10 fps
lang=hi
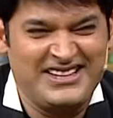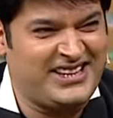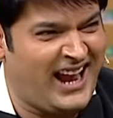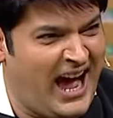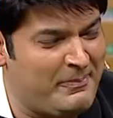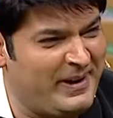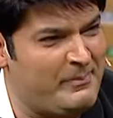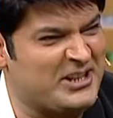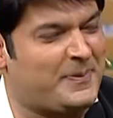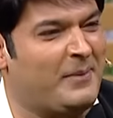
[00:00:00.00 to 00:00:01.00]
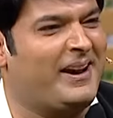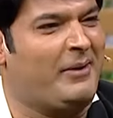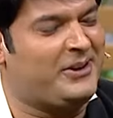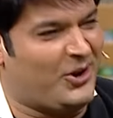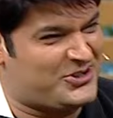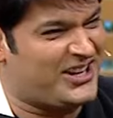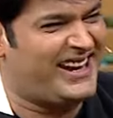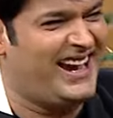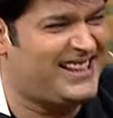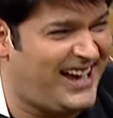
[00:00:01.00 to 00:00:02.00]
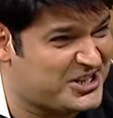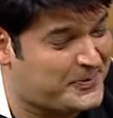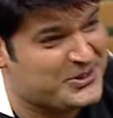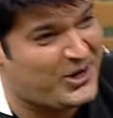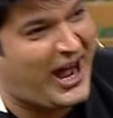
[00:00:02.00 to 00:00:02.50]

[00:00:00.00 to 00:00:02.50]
सर आपने बचपन में कभी टॉर्चर किया था हर्ष पे जो